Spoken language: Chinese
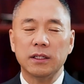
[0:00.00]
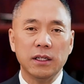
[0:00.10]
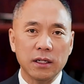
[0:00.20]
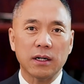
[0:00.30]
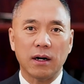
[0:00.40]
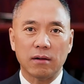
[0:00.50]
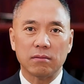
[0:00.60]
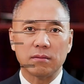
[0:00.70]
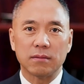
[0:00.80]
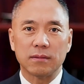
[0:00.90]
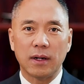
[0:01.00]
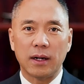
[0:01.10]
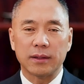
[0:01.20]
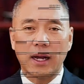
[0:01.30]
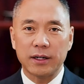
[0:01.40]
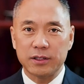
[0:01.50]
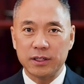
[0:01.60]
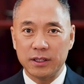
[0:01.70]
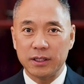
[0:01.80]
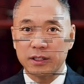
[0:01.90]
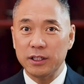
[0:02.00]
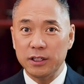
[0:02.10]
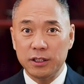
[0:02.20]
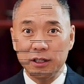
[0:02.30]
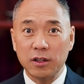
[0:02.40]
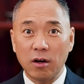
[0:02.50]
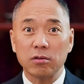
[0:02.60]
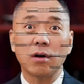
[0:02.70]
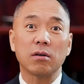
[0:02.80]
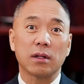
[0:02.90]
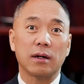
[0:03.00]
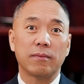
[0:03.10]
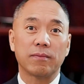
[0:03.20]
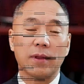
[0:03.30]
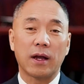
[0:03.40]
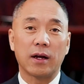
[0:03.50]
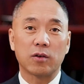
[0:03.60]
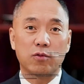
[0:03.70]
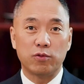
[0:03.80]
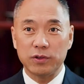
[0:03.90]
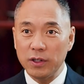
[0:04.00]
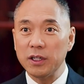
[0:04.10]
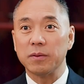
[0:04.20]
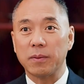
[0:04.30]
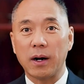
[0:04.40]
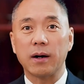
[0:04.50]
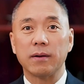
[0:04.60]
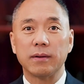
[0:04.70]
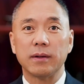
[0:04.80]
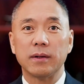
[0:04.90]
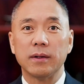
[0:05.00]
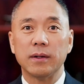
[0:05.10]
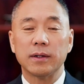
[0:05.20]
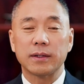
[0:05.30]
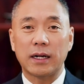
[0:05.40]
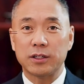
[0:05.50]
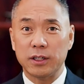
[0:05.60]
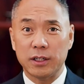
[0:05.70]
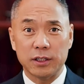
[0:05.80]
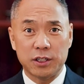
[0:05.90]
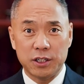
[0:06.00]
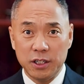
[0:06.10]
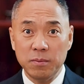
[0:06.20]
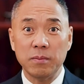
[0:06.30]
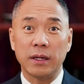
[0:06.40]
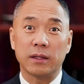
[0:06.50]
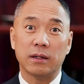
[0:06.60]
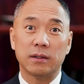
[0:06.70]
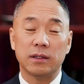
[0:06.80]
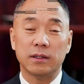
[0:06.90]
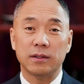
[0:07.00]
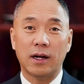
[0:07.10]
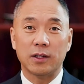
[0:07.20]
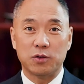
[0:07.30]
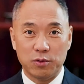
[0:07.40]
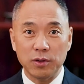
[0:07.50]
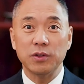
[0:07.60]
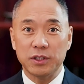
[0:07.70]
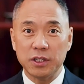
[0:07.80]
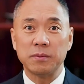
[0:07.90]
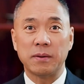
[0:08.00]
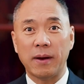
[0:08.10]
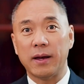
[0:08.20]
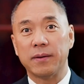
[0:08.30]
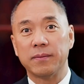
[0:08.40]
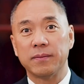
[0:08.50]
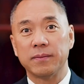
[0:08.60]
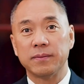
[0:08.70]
啊，第一个啊，他是一个地地道道的啊，骨子里边儿，他是一个亲美的啊，绝对亲美派。